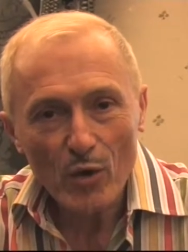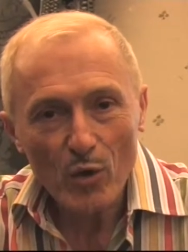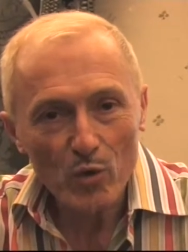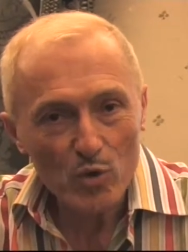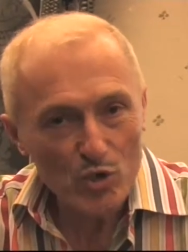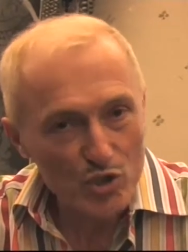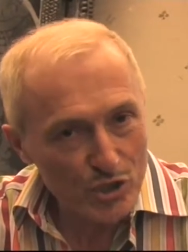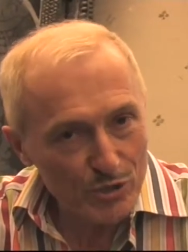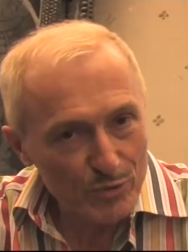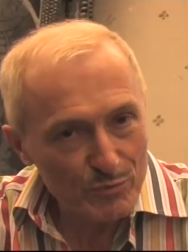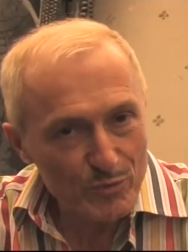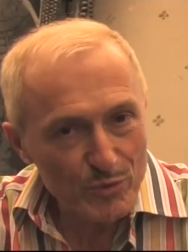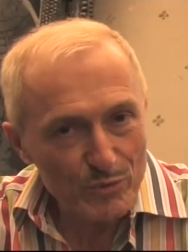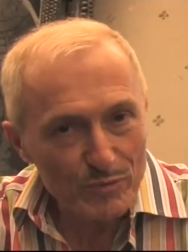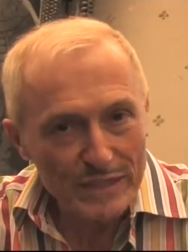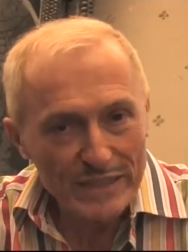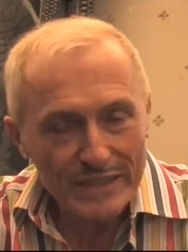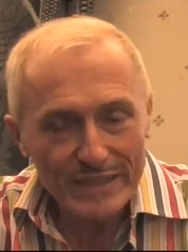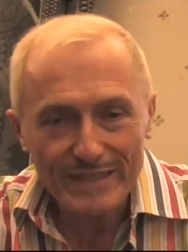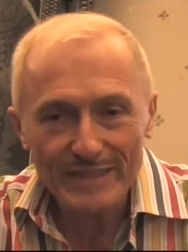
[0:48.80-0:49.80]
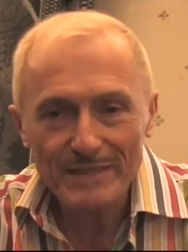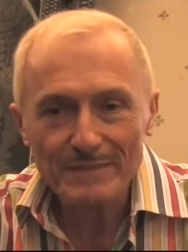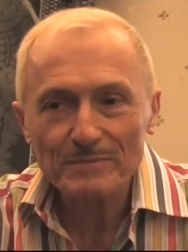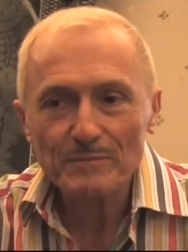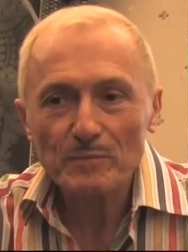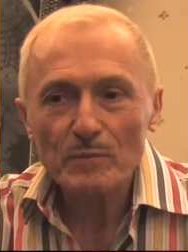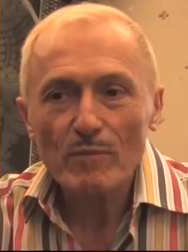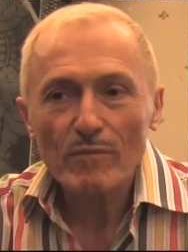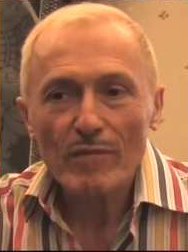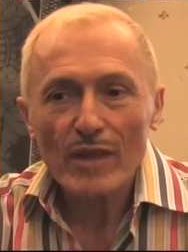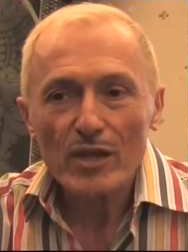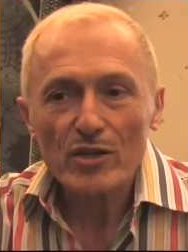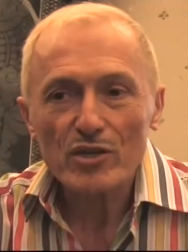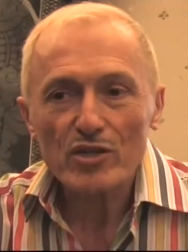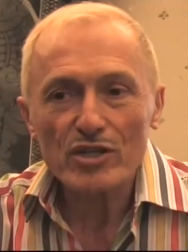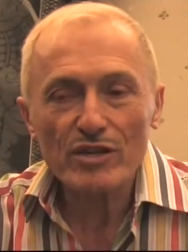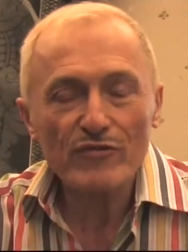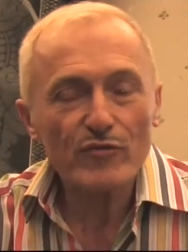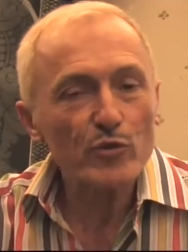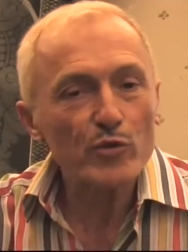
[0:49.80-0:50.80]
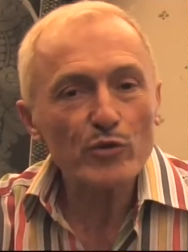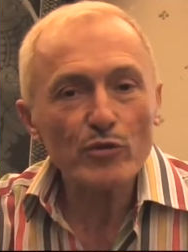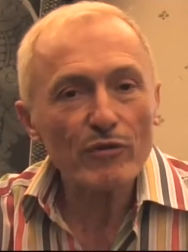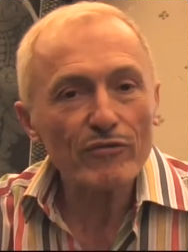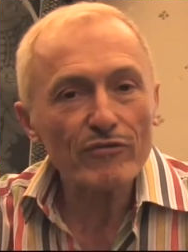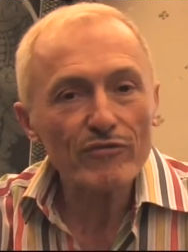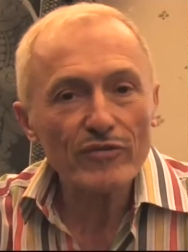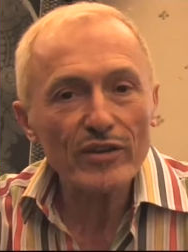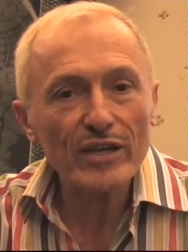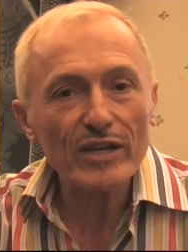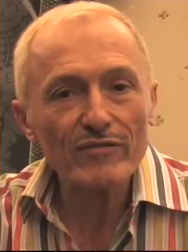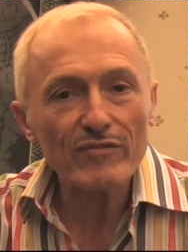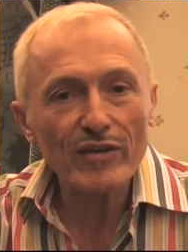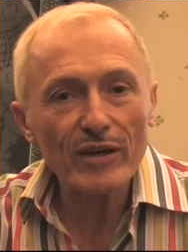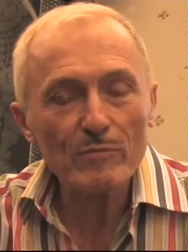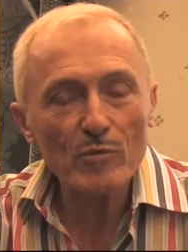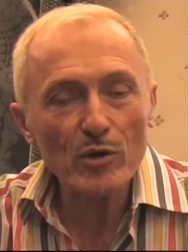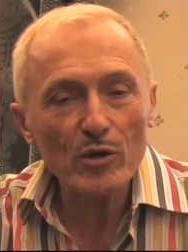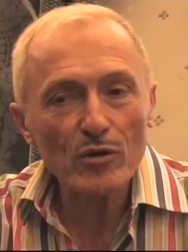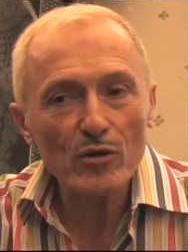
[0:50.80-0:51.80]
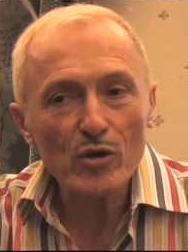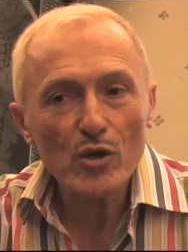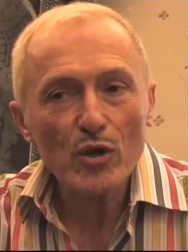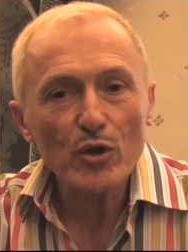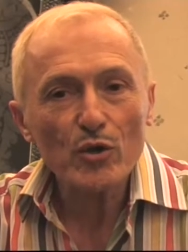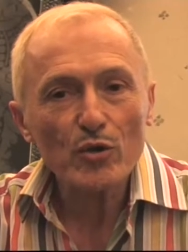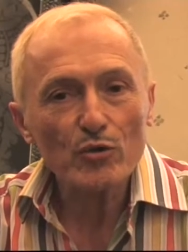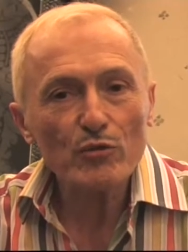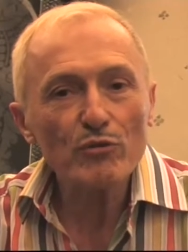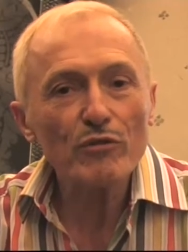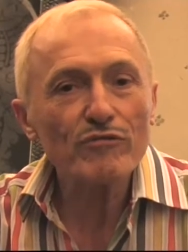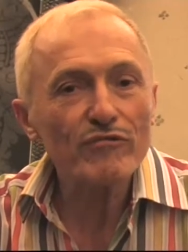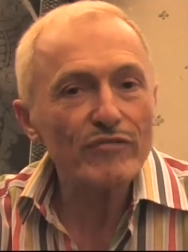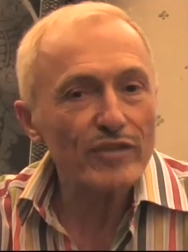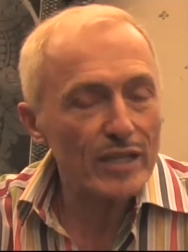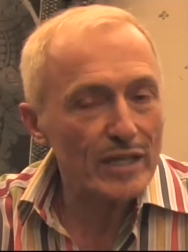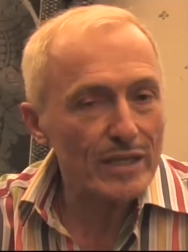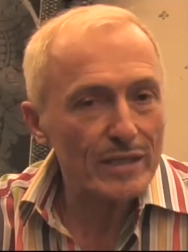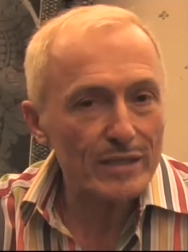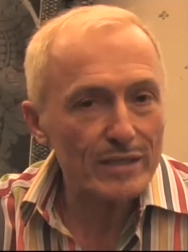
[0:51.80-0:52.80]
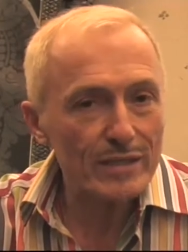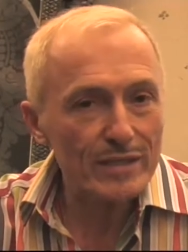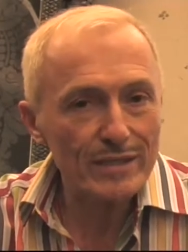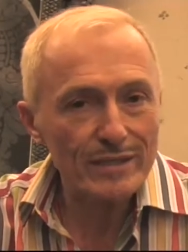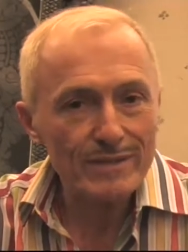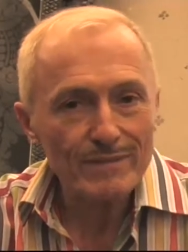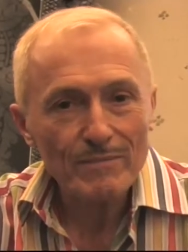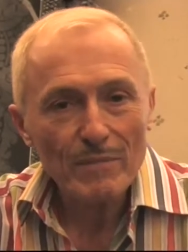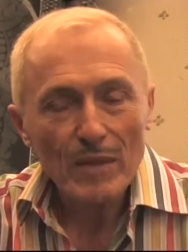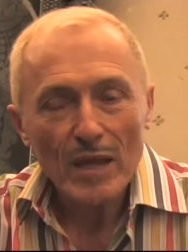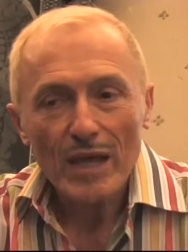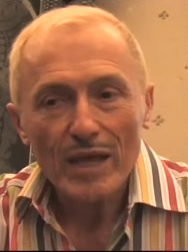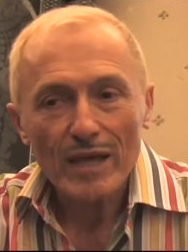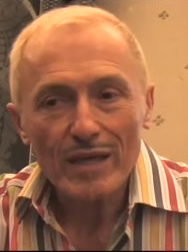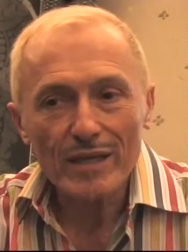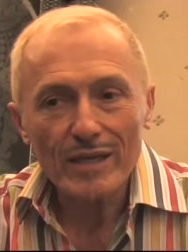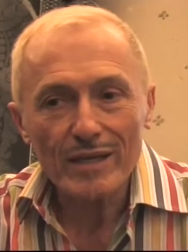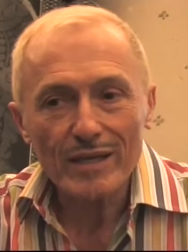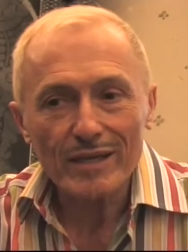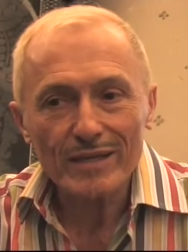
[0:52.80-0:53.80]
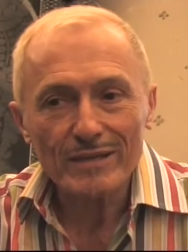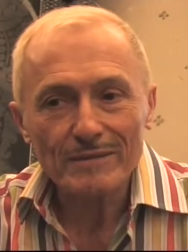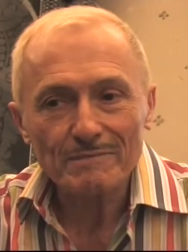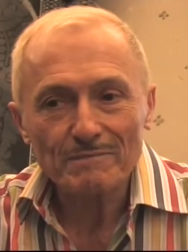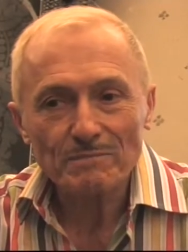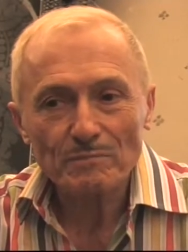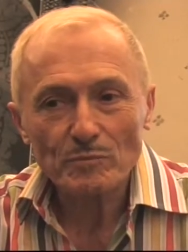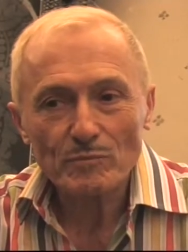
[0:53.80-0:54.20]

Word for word: au jeune public, j'ai voulu en faire vraiment une féerie et,